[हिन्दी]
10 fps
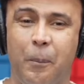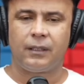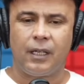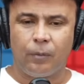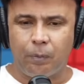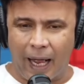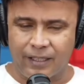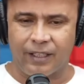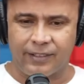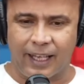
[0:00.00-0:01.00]
कितने लड़के
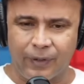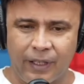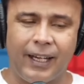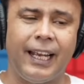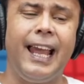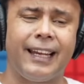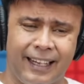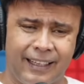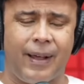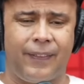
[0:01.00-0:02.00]
पांच लड़के साथ में थे मैंने कहा
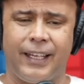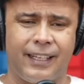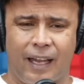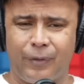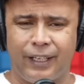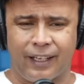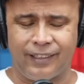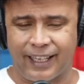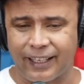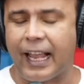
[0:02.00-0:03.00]
यार घर की बातें इनके सामने नहीं
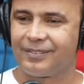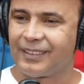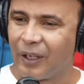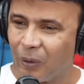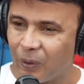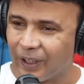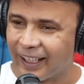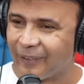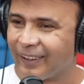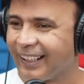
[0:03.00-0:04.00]
करनी चाहिए
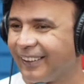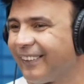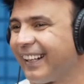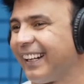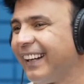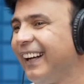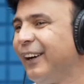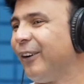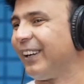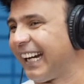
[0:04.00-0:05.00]
उठ गई उठ गई देखो यही
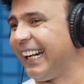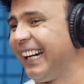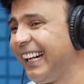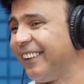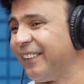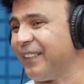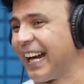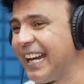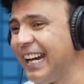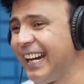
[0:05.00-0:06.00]
उठ गई
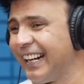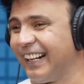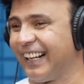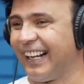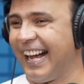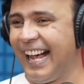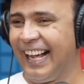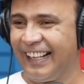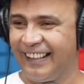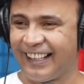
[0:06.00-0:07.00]
महारानी है